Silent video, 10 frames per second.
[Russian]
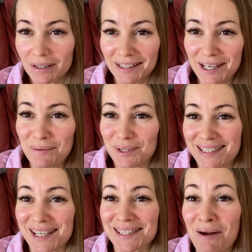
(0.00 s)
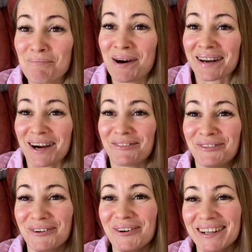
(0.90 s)
когда-нибудь создам
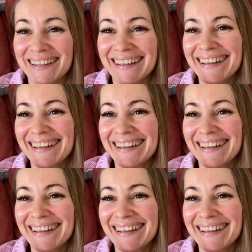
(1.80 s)
марафон.